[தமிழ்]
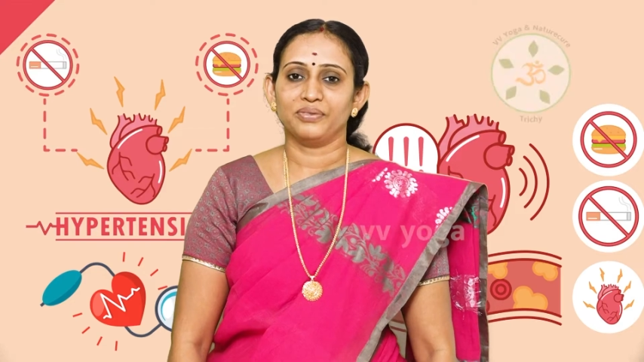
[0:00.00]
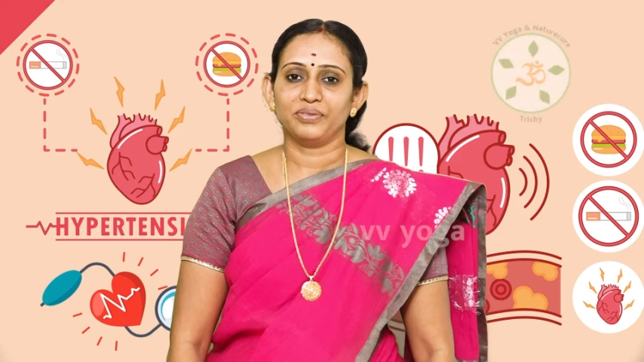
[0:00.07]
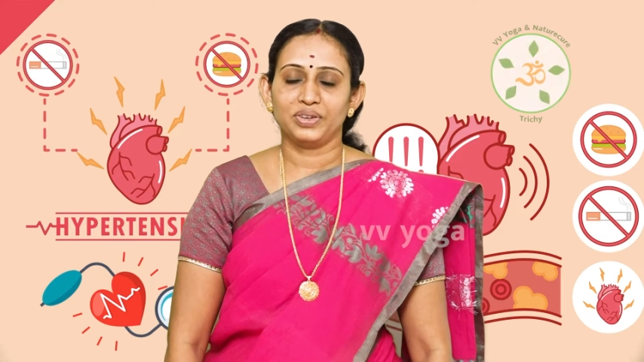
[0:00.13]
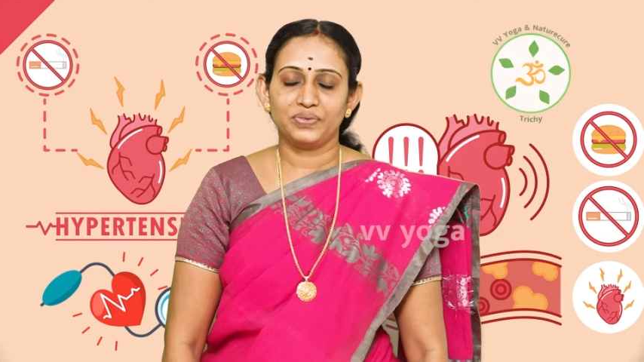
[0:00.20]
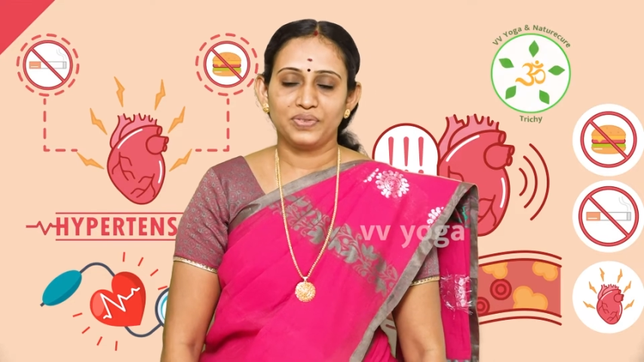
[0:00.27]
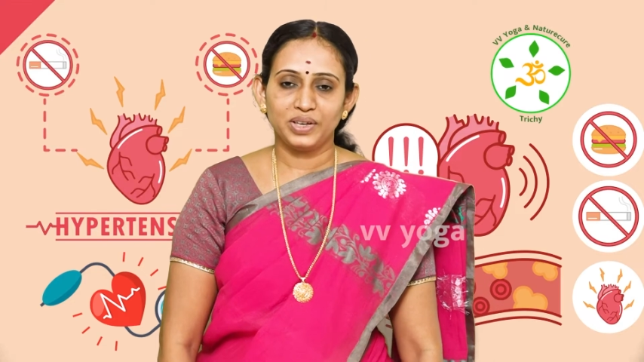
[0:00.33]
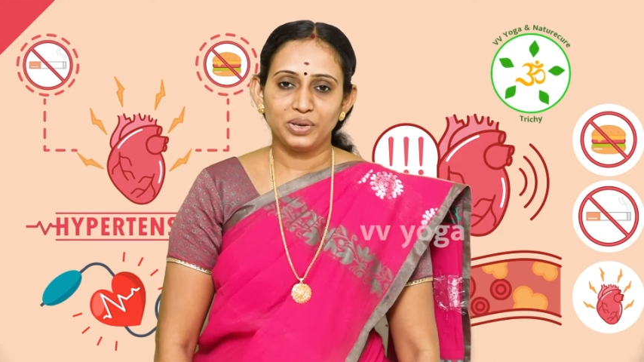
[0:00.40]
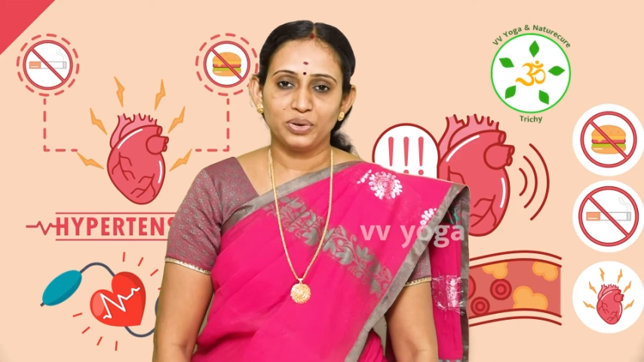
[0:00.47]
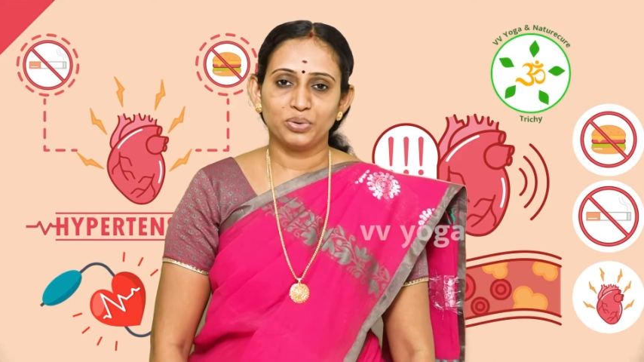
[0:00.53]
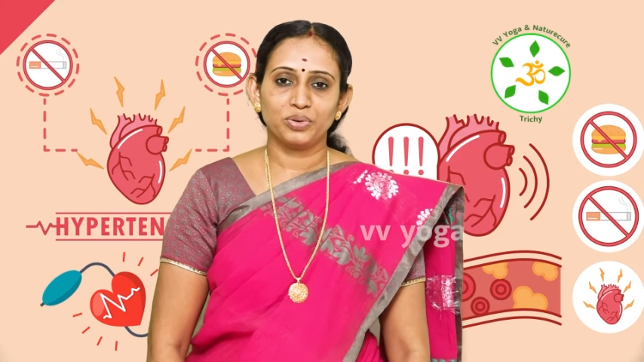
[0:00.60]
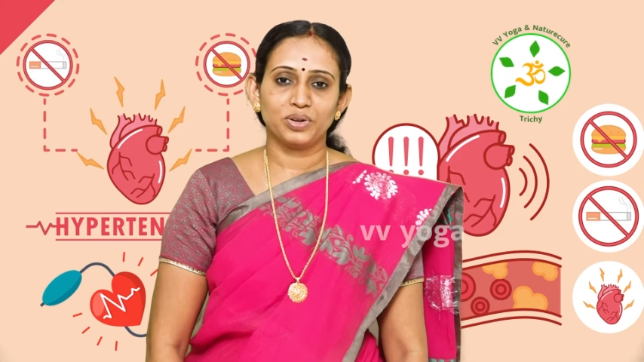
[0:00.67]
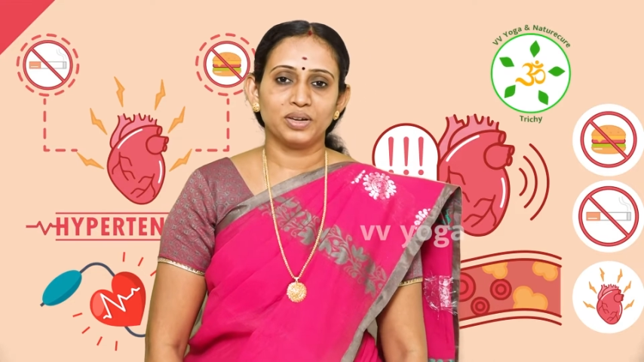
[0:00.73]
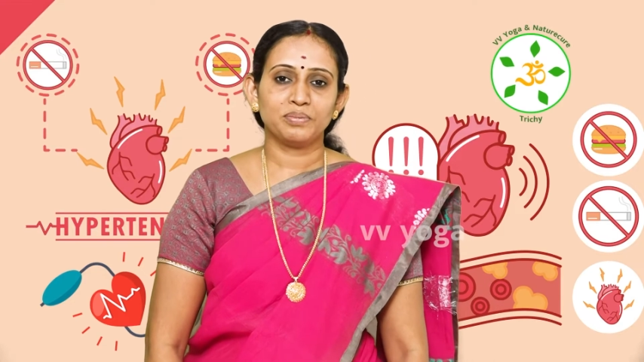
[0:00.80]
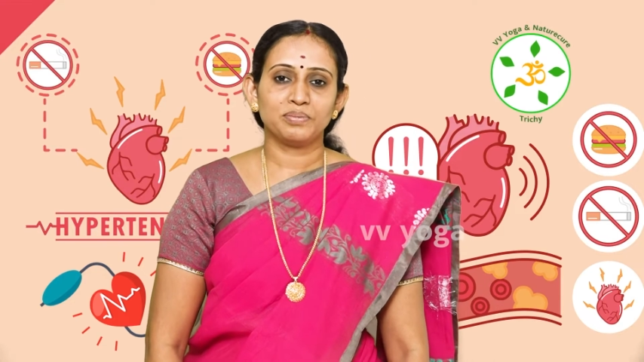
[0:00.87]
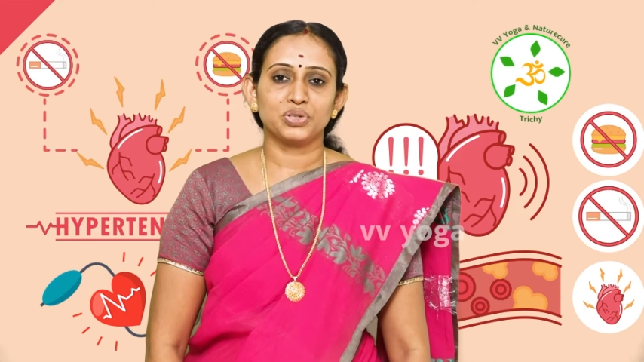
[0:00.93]
விவி
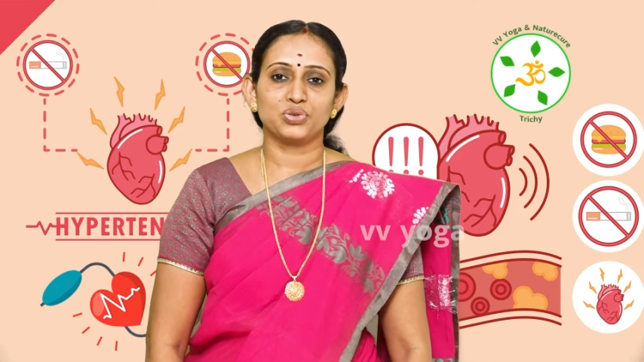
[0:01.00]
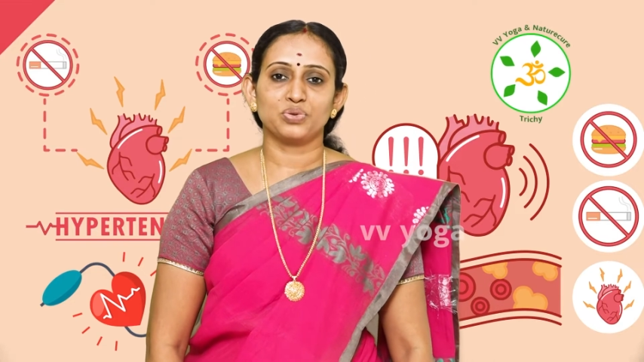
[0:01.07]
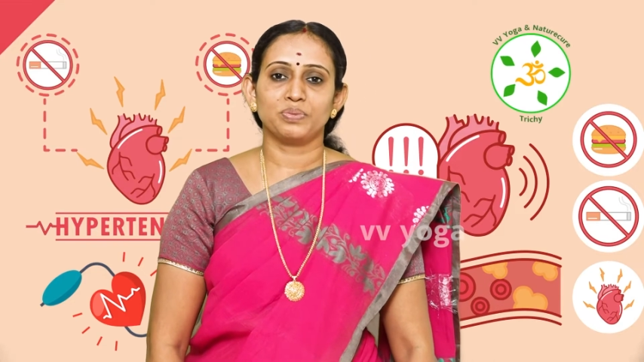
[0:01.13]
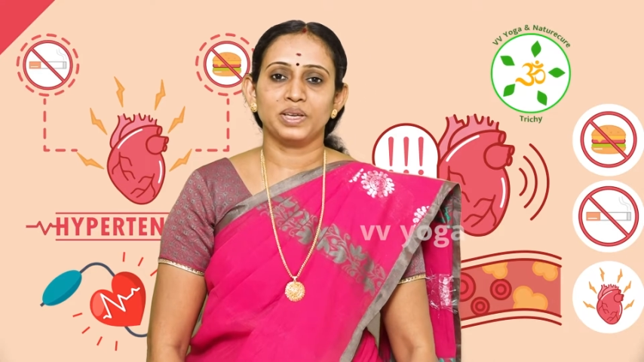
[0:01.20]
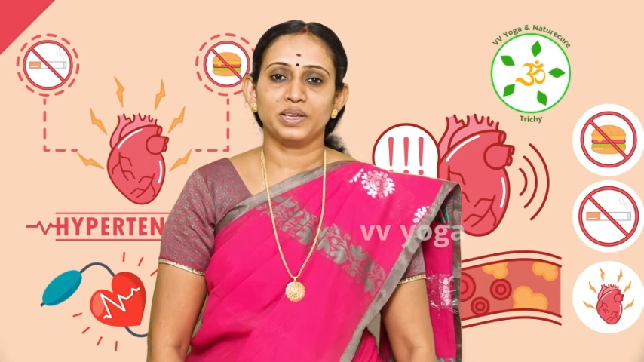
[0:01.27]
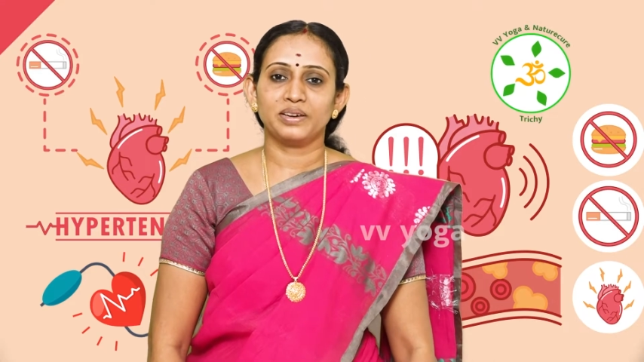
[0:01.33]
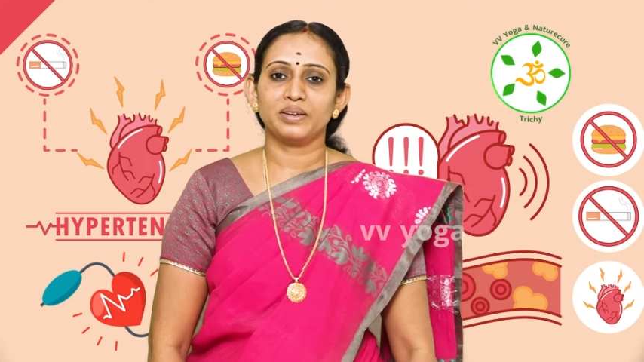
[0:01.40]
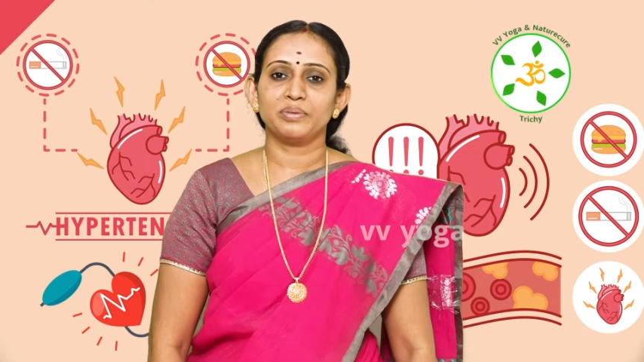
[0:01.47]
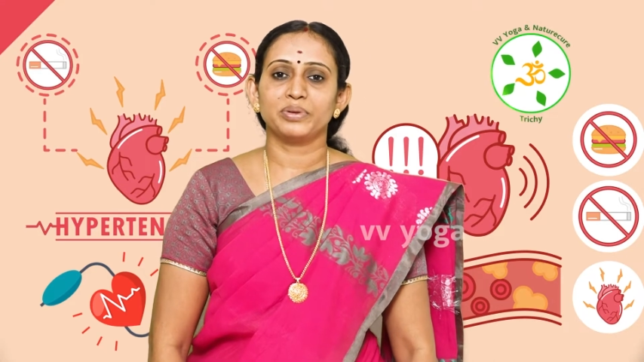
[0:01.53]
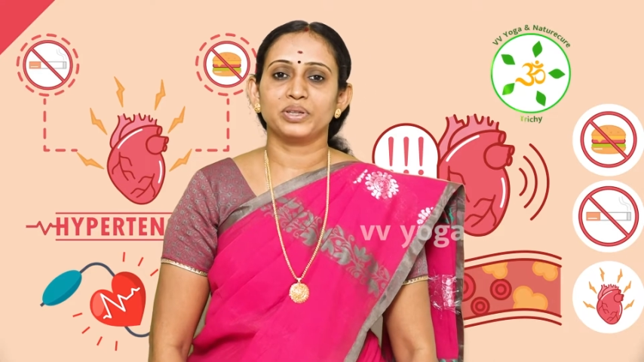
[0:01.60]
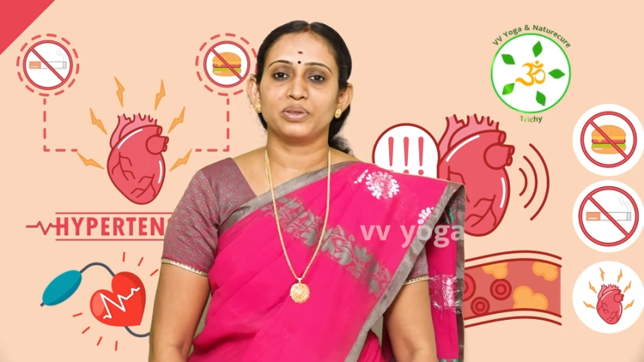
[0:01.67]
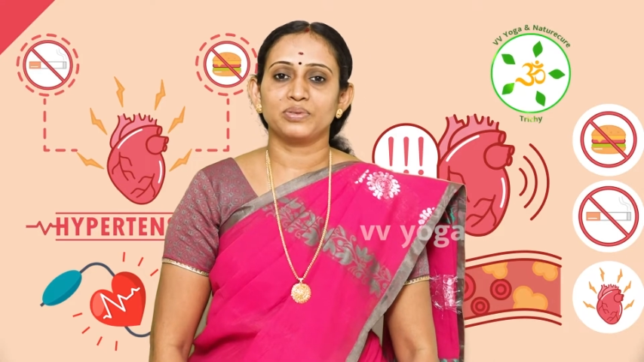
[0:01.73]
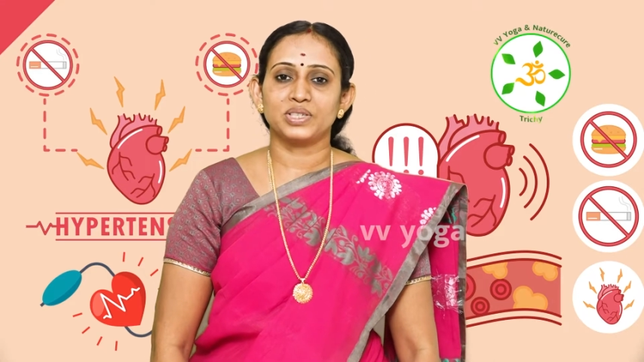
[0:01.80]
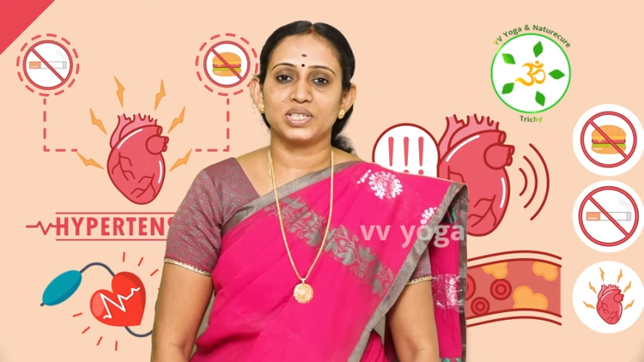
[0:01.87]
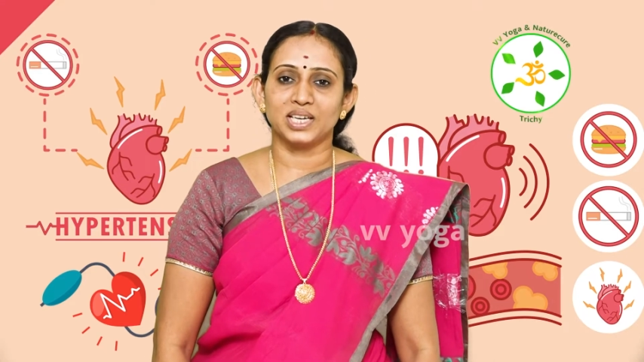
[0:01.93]
யோகா மற்றும் இயற்கை மருத்துவ